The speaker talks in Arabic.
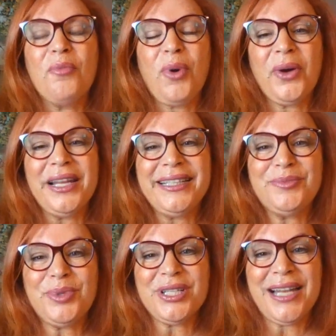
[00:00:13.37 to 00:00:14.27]

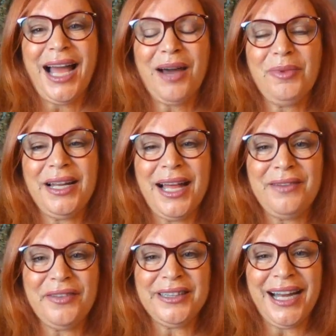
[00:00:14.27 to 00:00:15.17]
مواليد برج الحمل
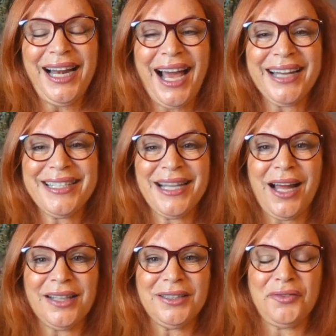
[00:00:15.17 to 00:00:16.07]
الفترة الحرجة
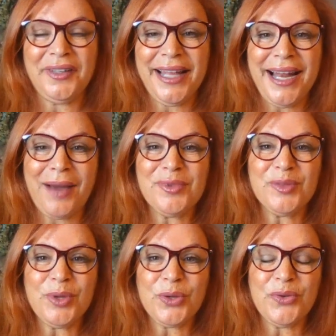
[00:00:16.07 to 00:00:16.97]
العاطفية اللي عم
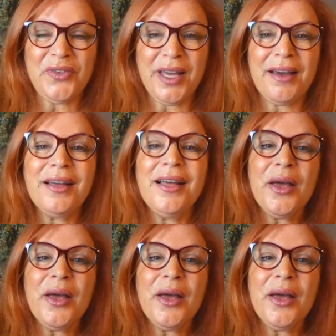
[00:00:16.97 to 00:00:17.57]
تمروا فيها